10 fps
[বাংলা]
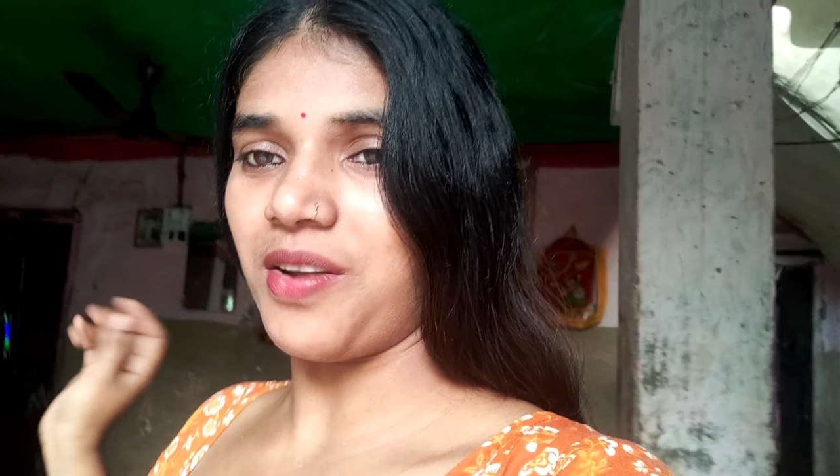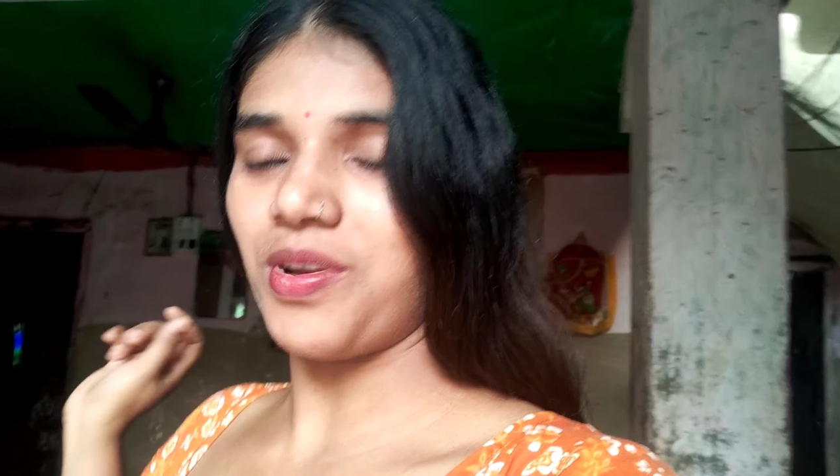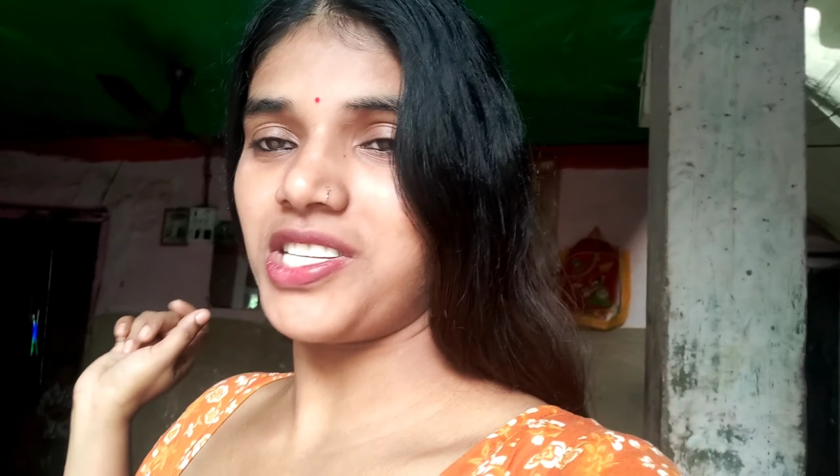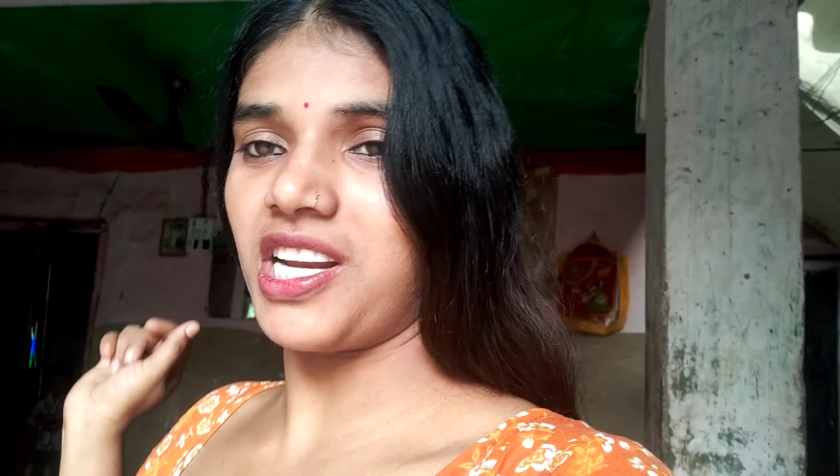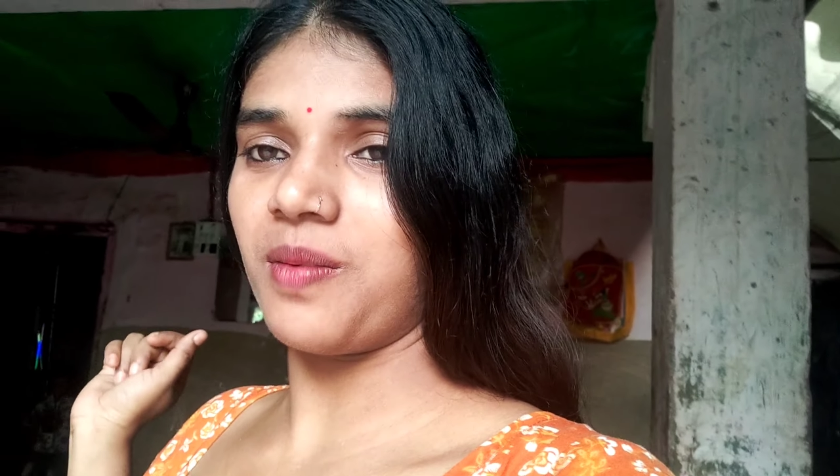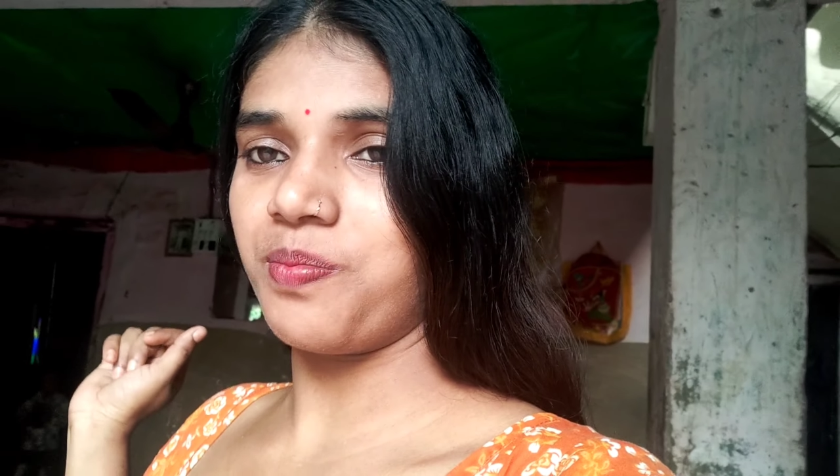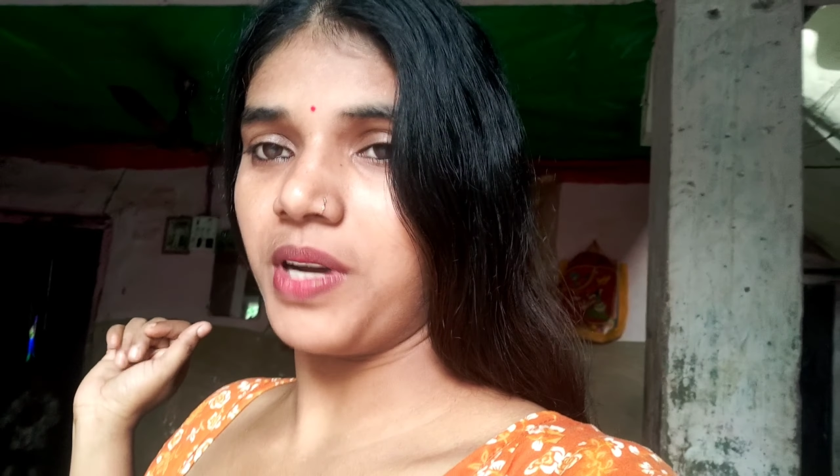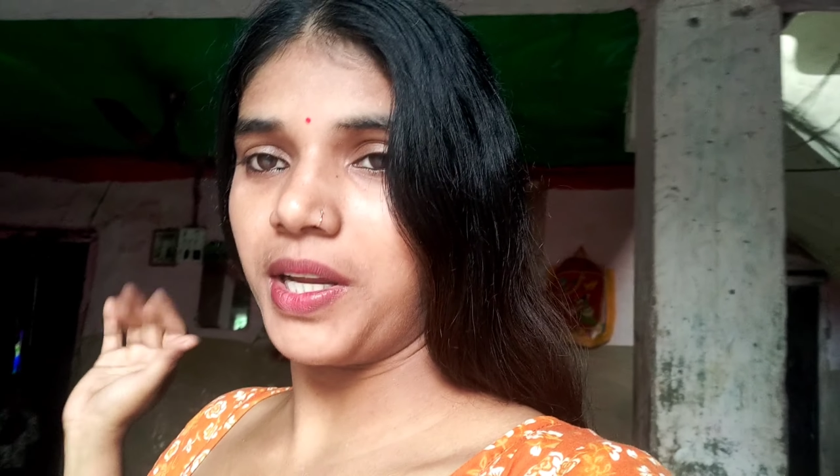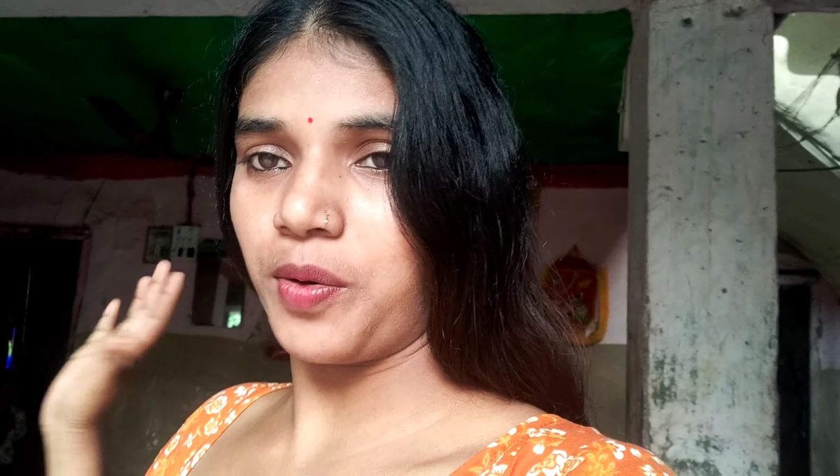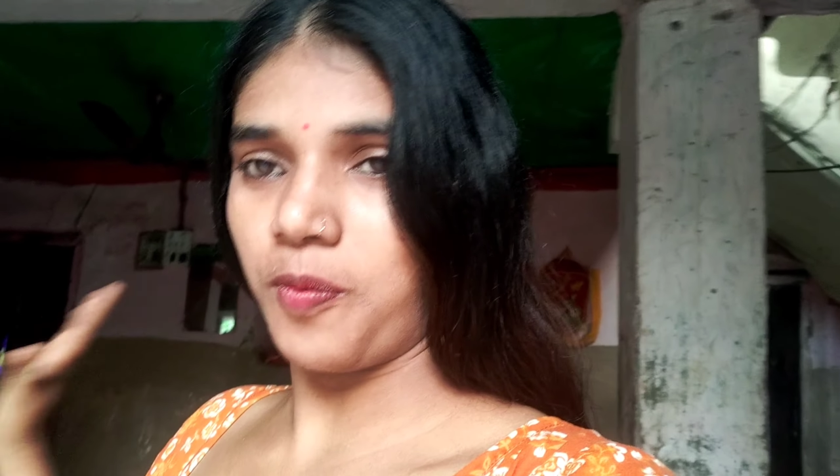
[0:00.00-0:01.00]
সানুয়াজ
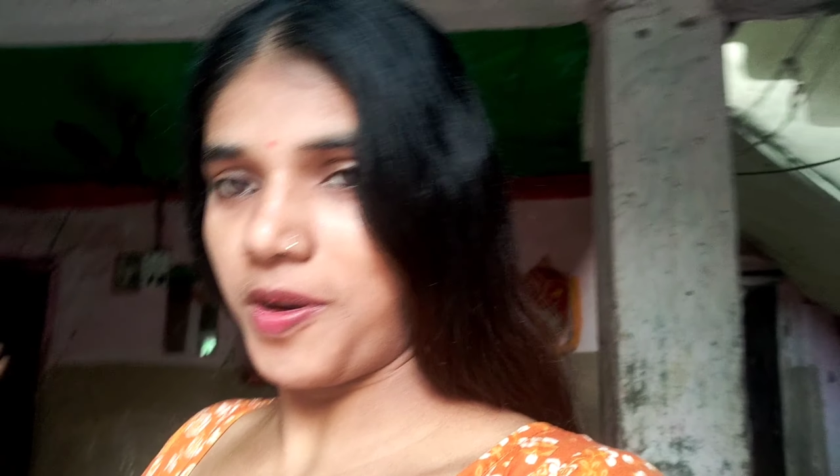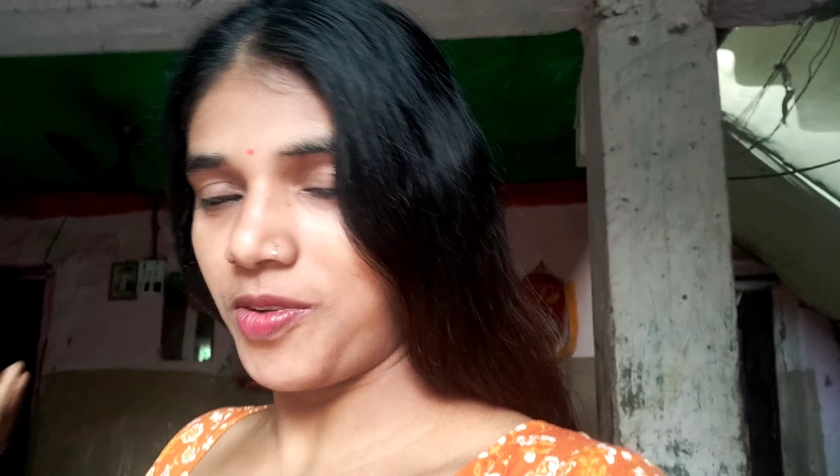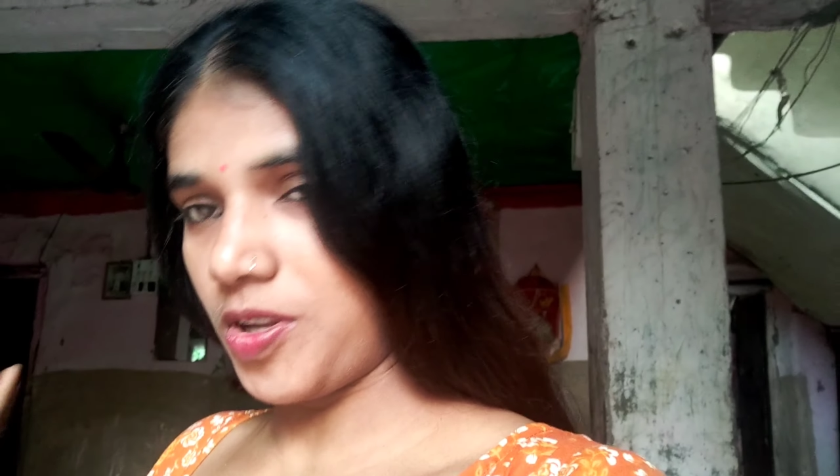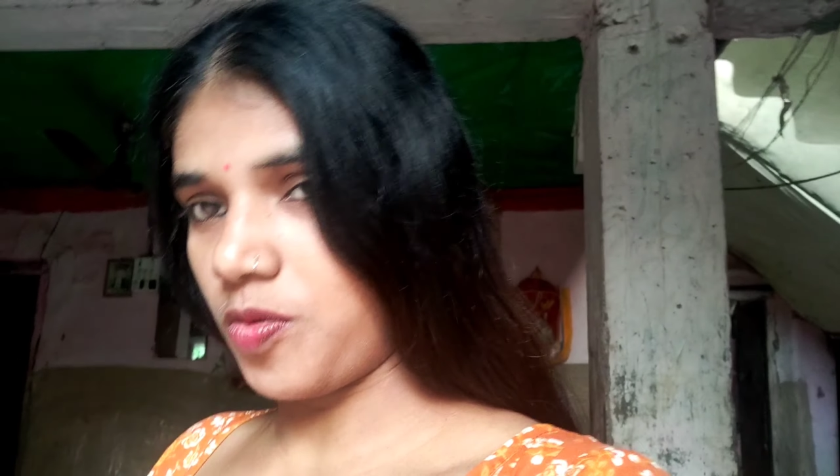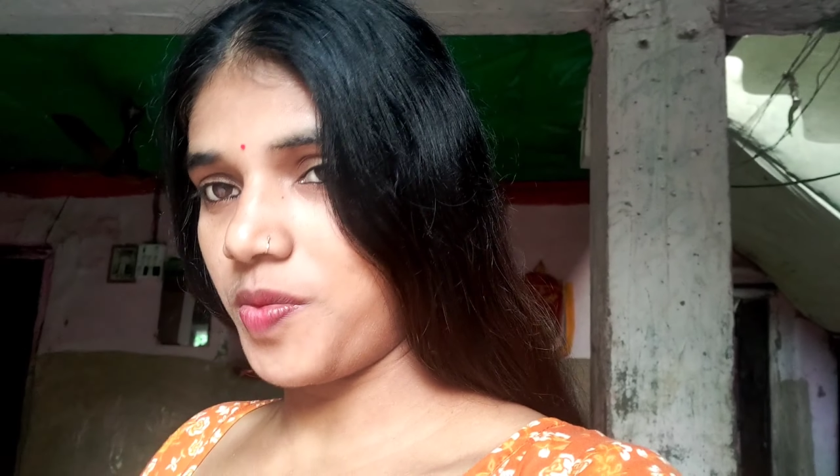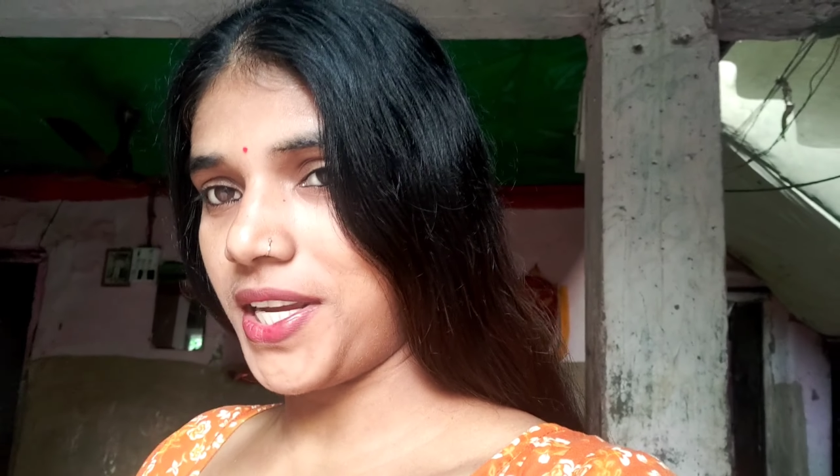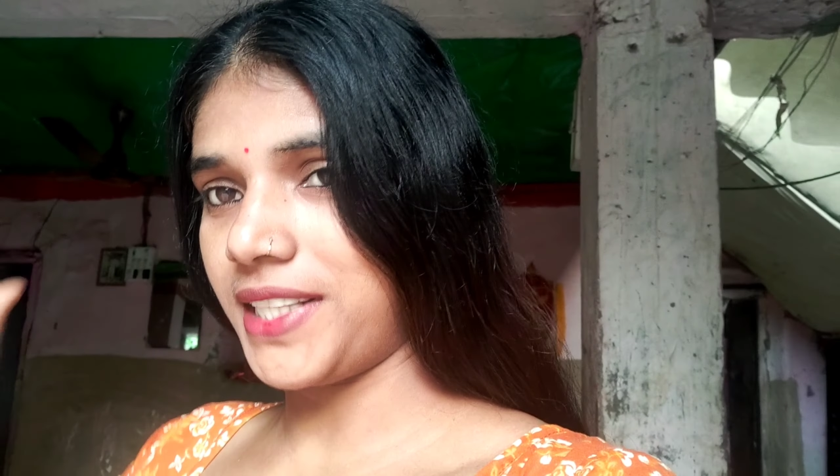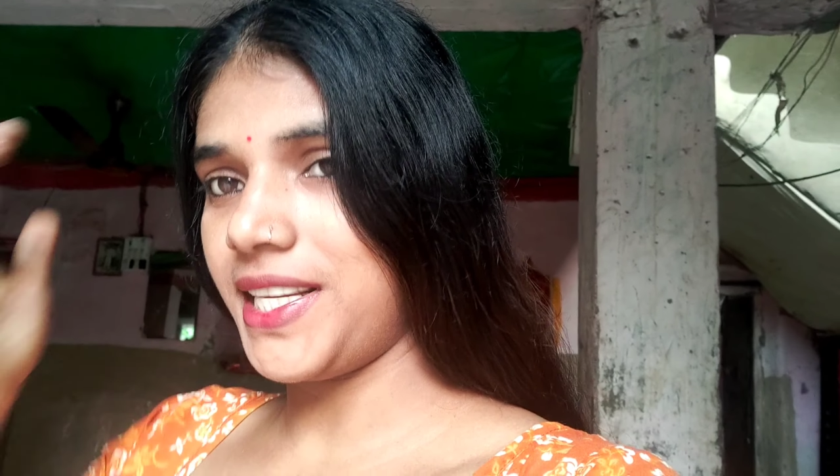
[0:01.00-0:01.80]
আব্বা রুমের মধ্যে ঘুমিয়ে